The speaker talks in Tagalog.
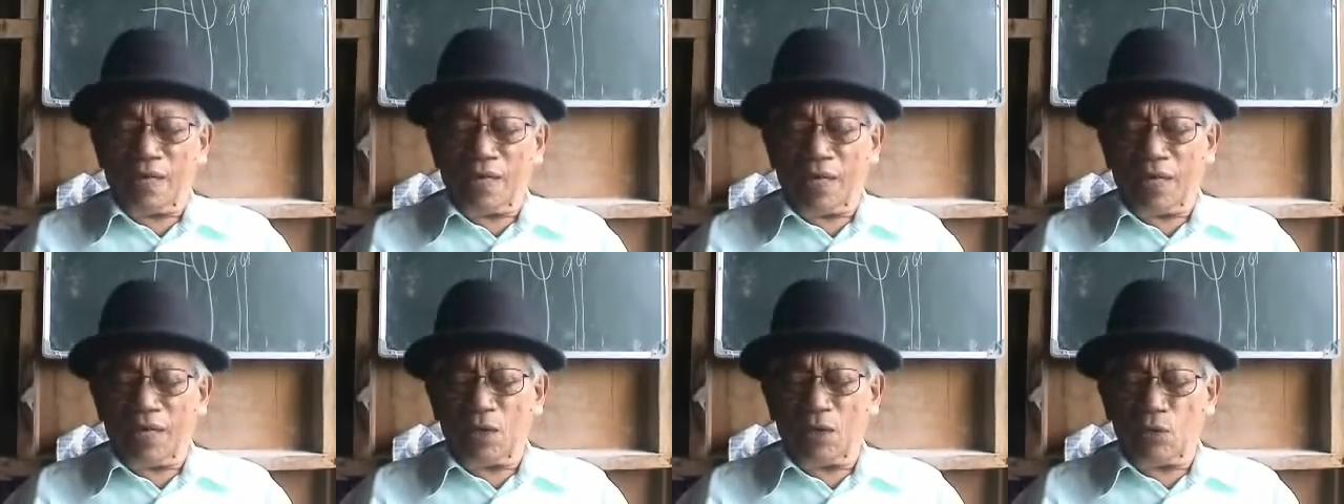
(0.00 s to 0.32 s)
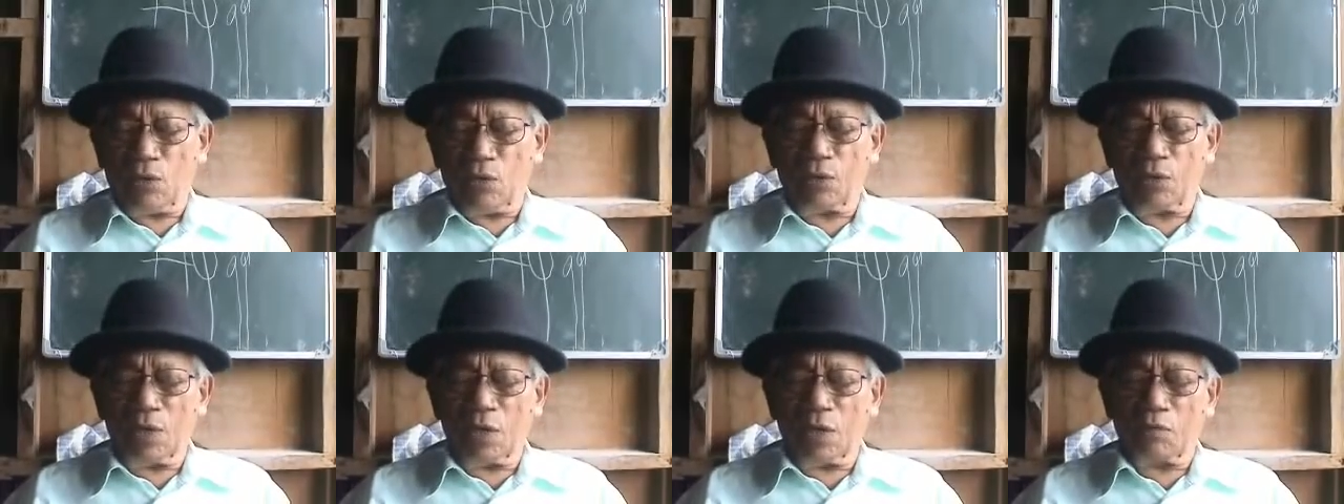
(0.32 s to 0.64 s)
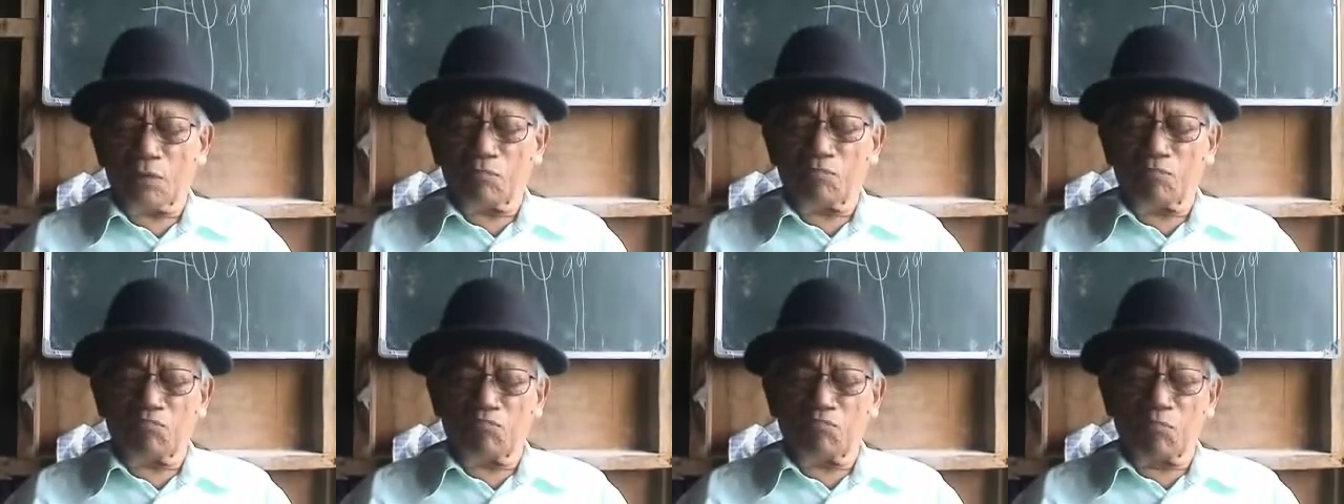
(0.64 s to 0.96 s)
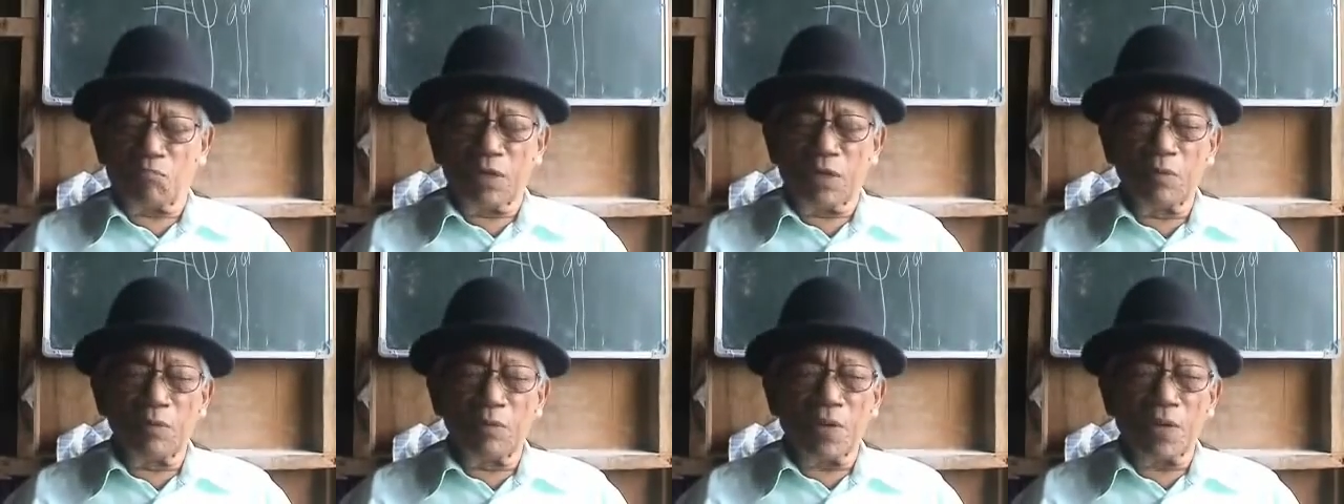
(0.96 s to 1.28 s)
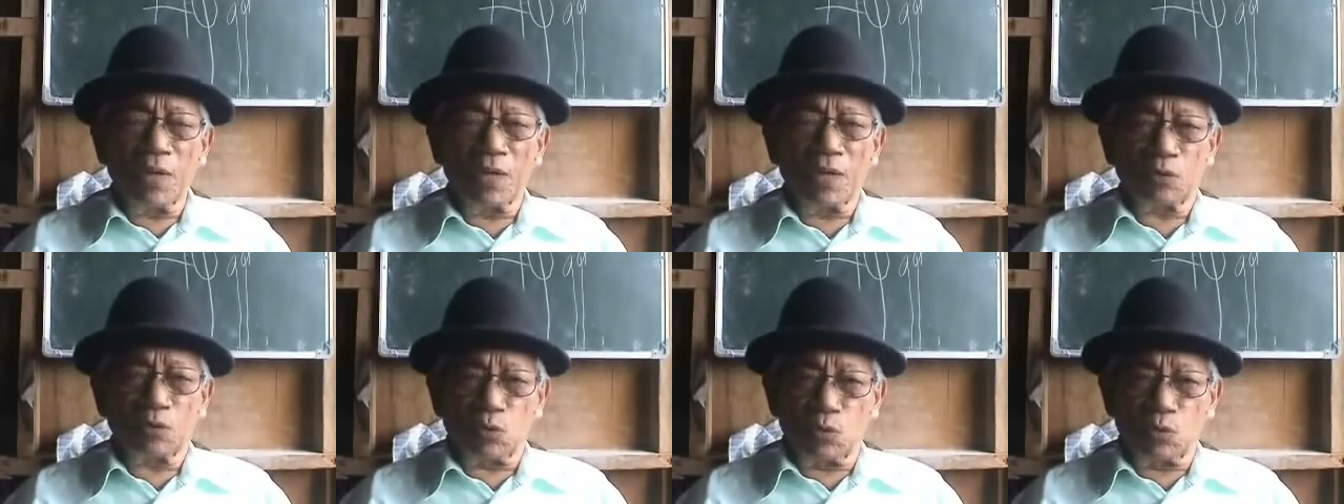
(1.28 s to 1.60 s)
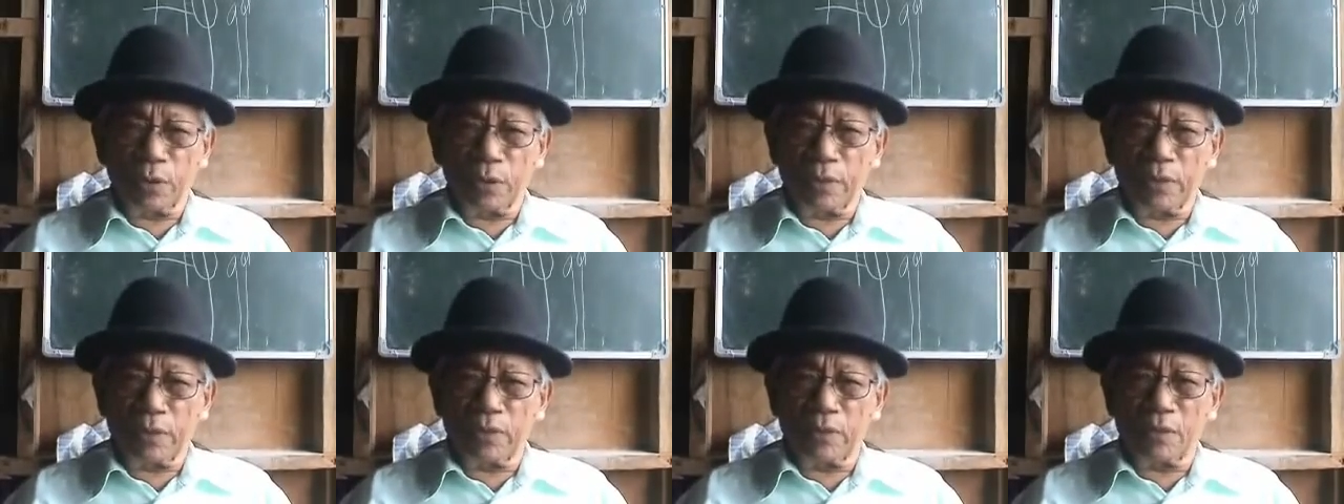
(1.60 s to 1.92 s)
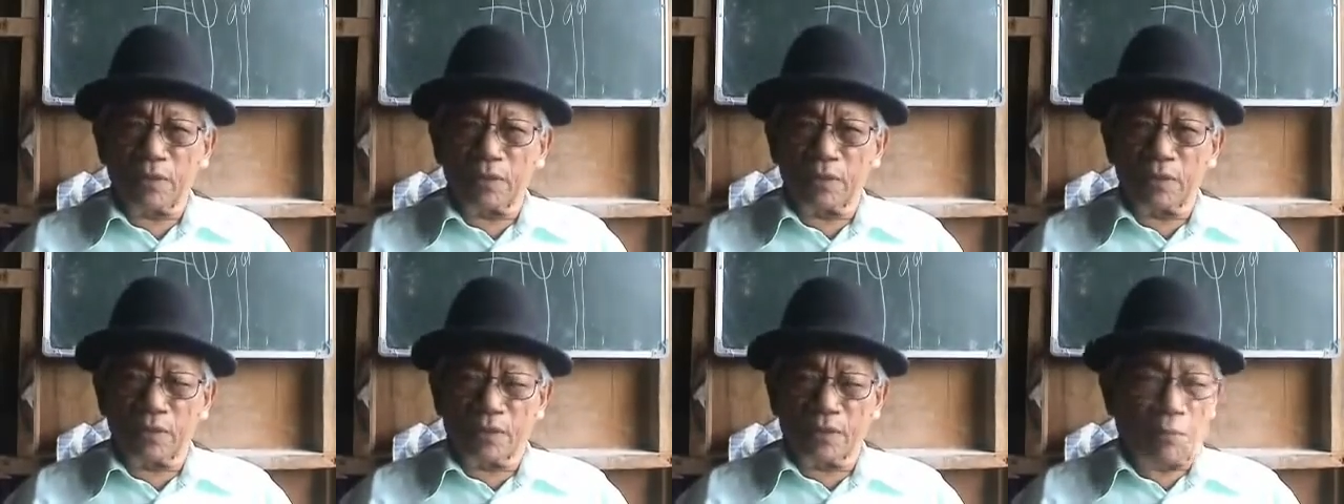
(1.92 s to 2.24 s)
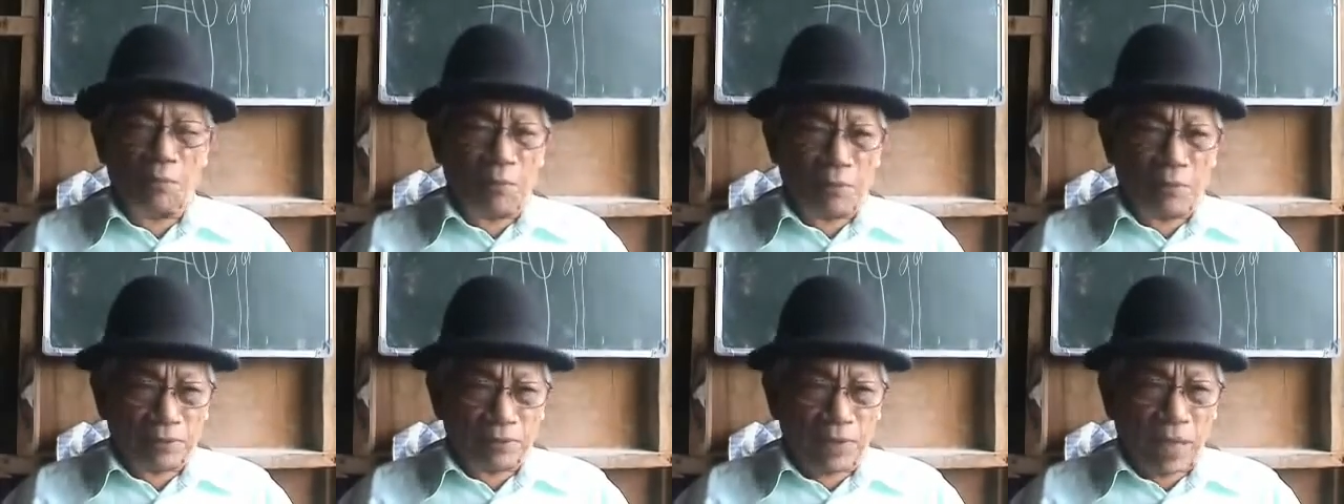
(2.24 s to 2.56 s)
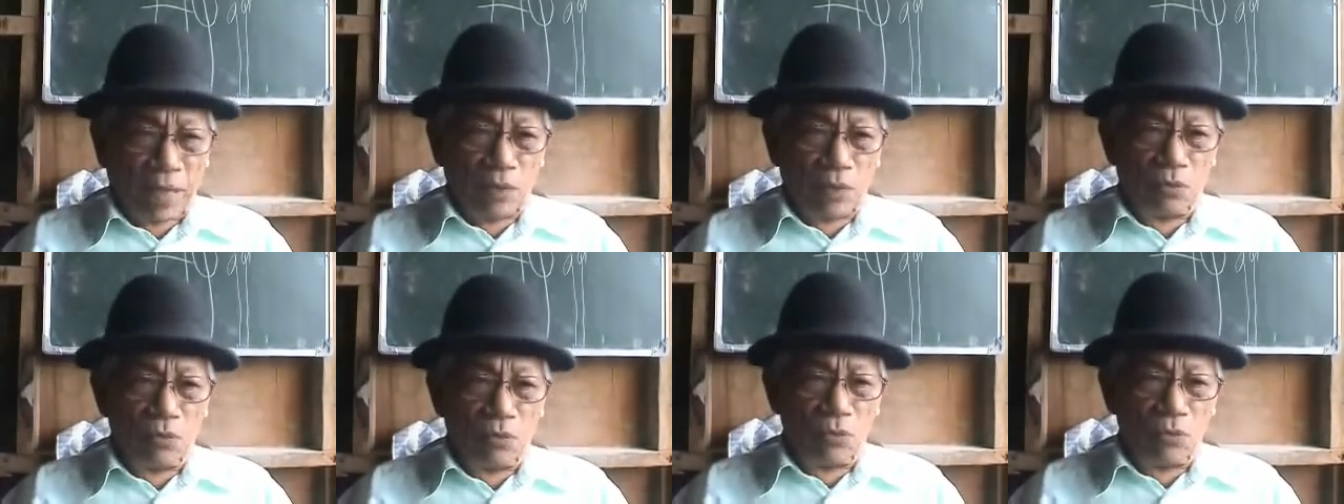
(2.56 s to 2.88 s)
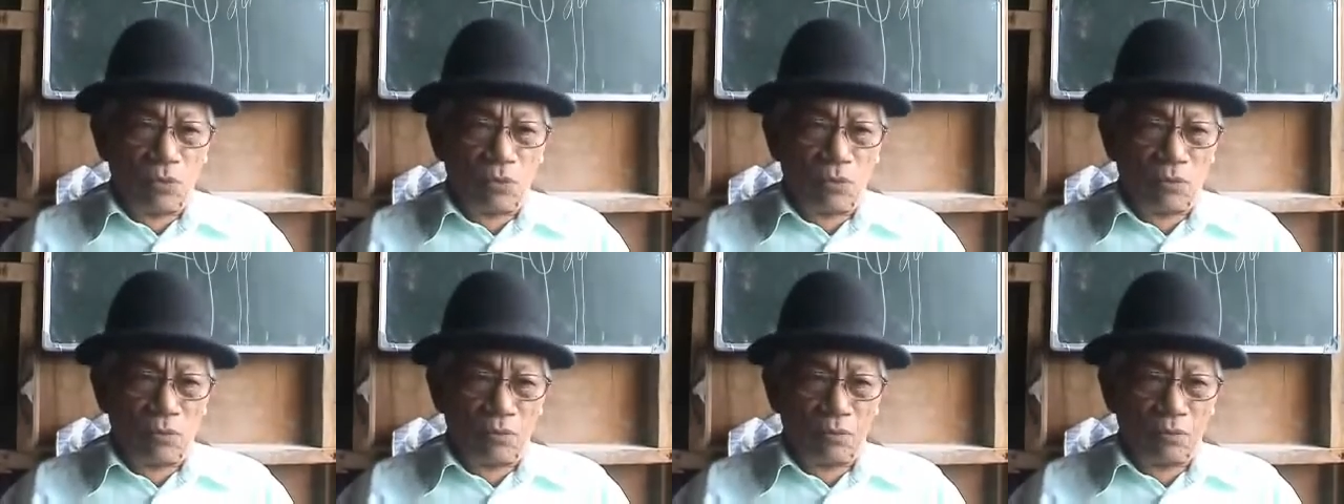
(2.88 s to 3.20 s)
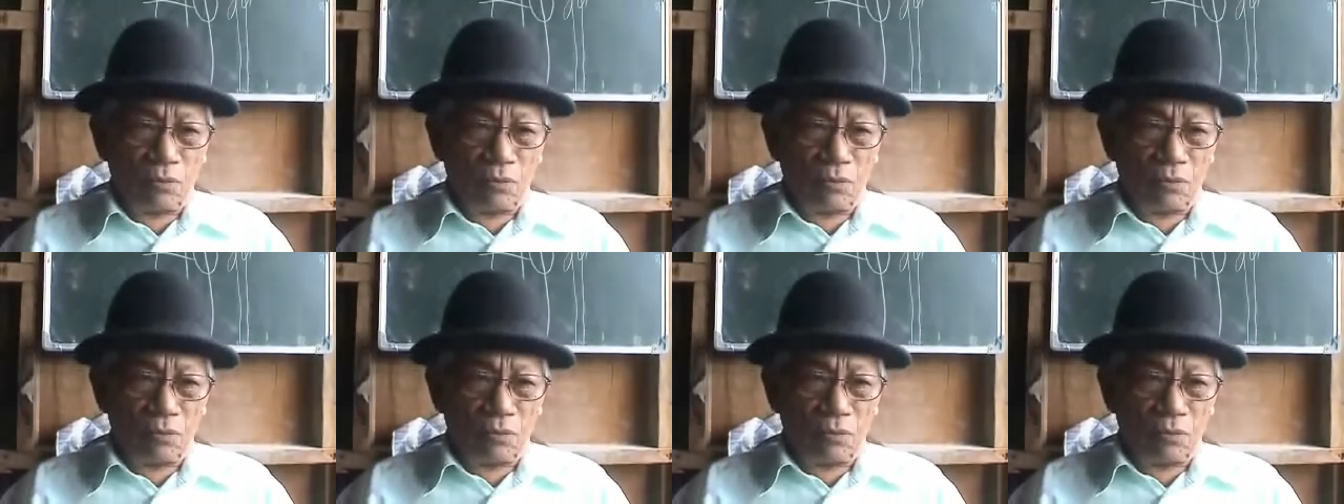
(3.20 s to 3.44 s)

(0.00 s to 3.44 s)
yatagan ako niya lima katuig nga pagtago.